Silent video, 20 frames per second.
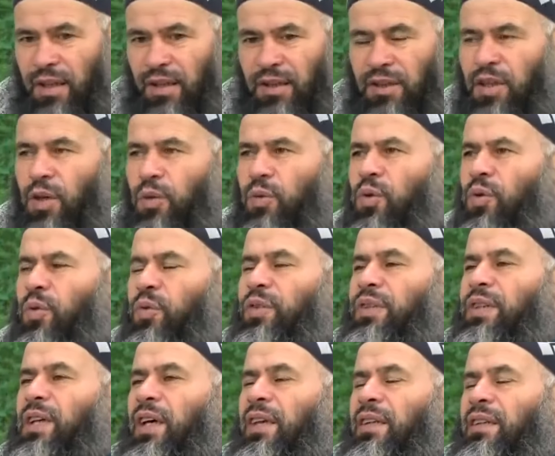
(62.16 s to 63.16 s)
تكون
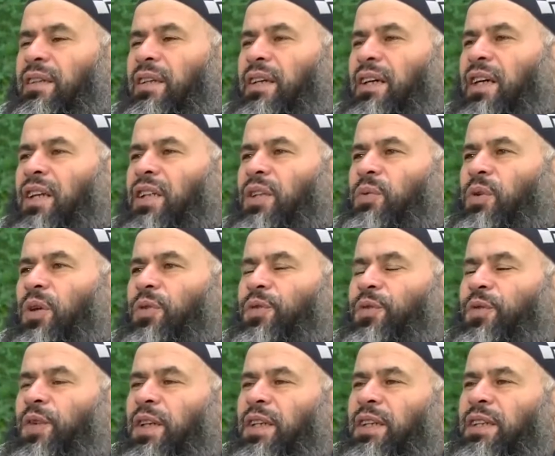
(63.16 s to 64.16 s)
أنت قد
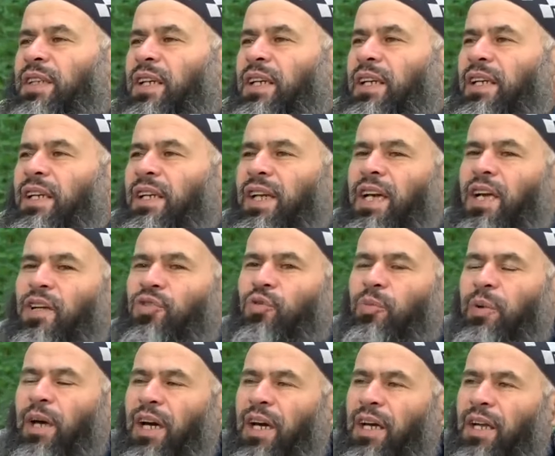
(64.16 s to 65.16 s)
وفيت لله
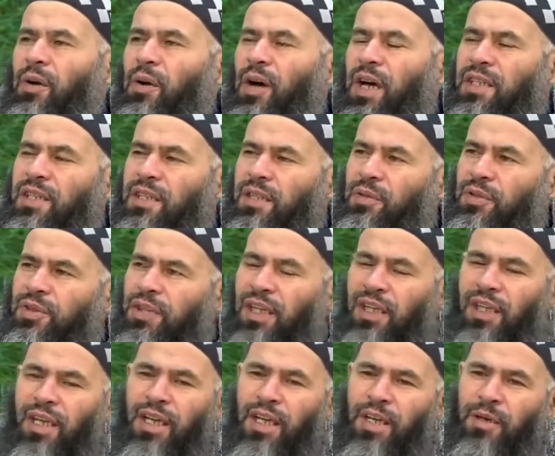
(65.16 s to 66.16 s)
سبحانه عز وجل
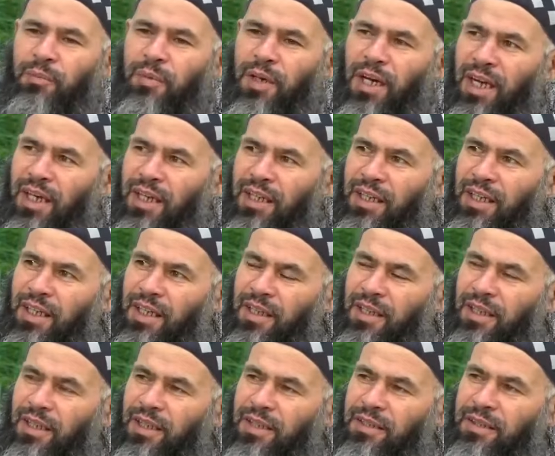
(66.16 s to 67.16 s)
بحق
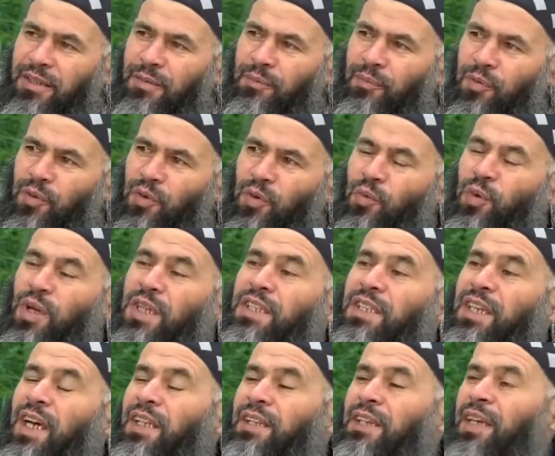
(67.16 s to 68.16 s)
هذا اليتيم
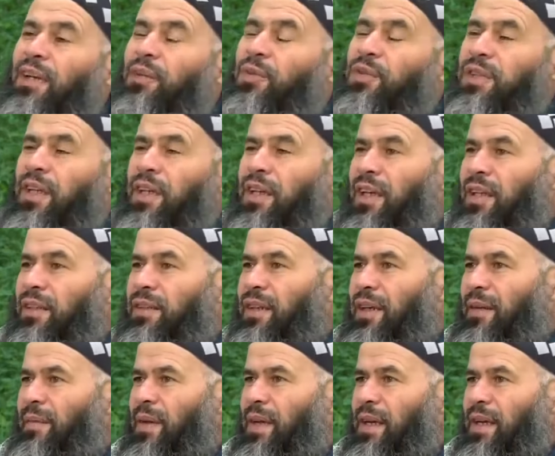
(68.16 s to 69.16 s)
واستحقق
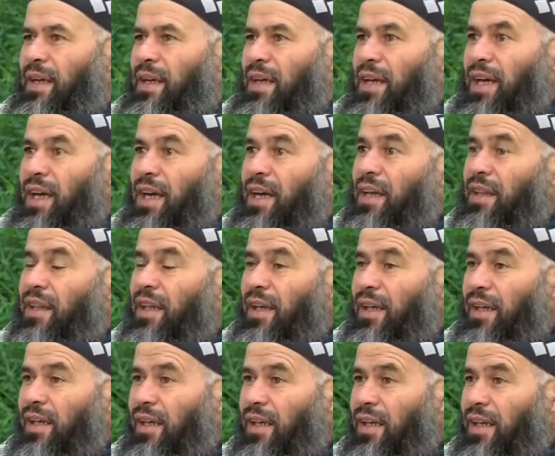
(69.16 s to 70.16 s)
واستحققت
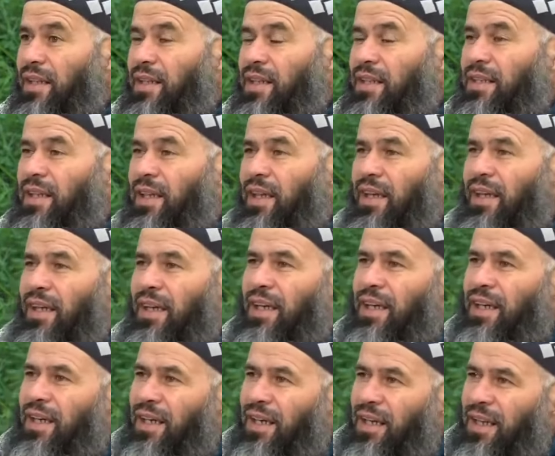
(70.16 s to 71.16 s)
هذا الجزاء
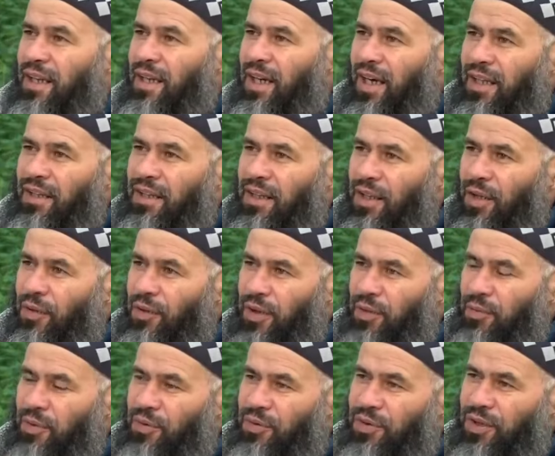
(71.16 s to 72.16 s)
الذي حدده
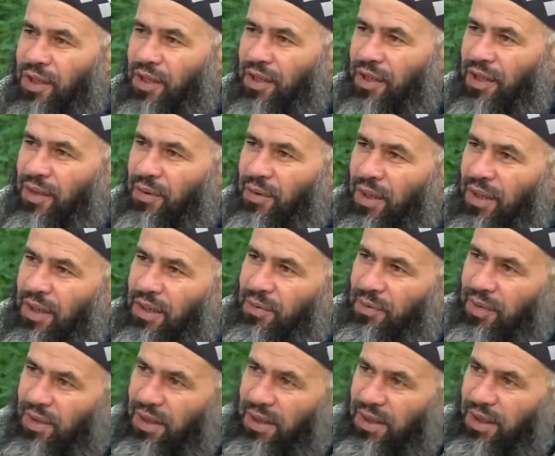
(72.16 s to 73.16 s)
النبي صلى الأجر. الله عليه
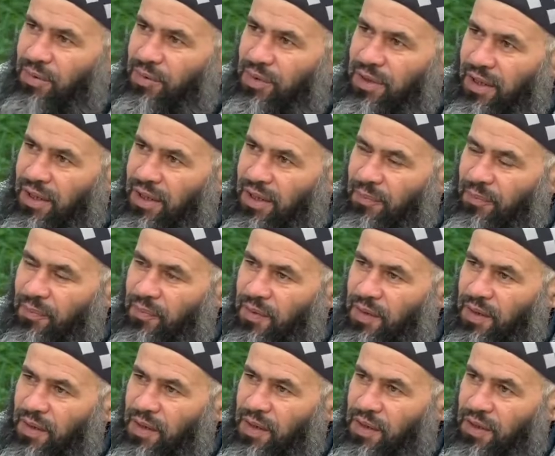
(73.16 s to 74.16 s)
وآله وسلم
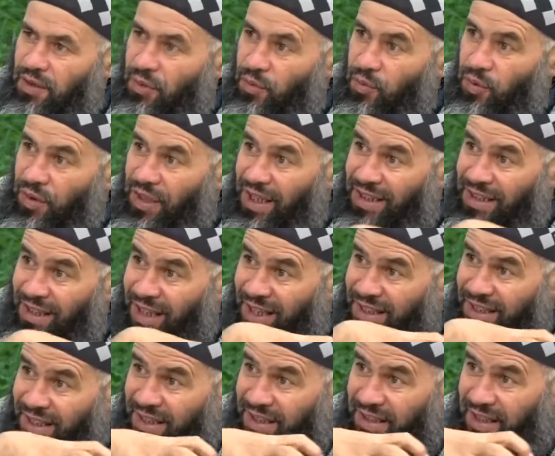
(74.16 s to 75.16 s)
م. تكون قد
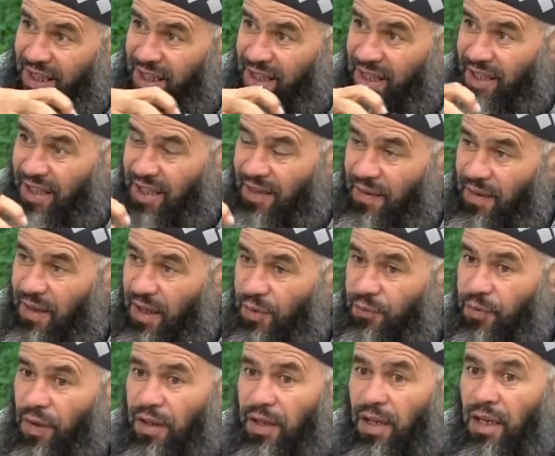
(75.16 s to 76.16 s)
حصدت هذا
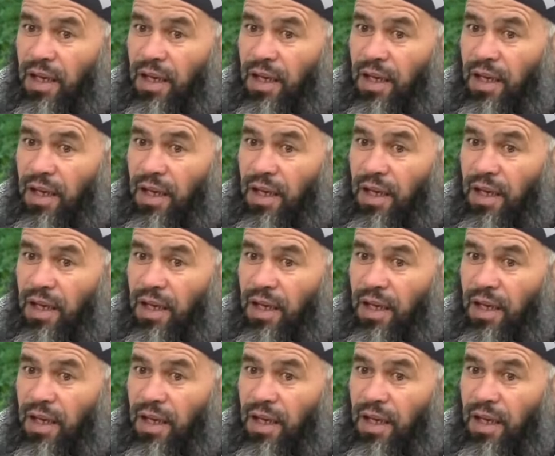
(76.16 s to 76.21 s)
الفضل